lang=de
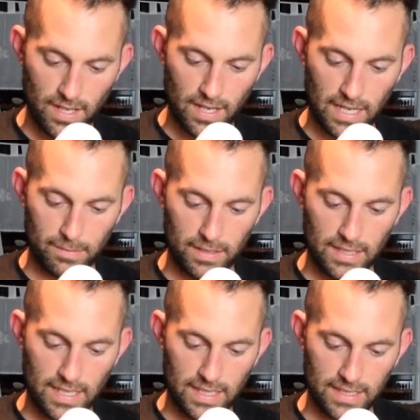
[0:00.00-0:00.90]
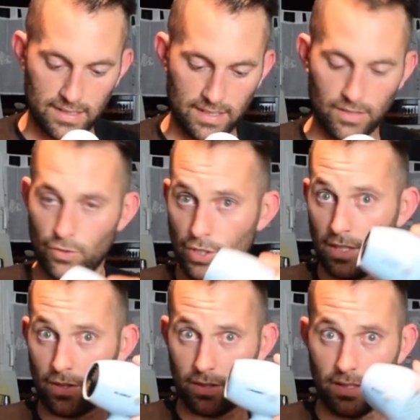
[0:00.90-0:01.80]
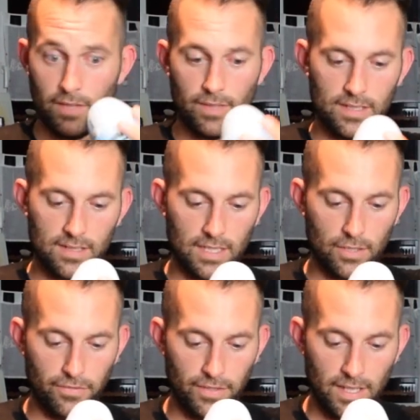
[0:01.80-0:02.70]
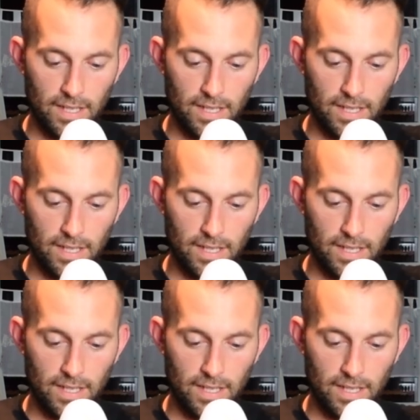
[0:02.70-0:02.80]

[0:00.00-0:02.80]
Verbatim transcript: aber der hat, also steht auch jeweils drauf,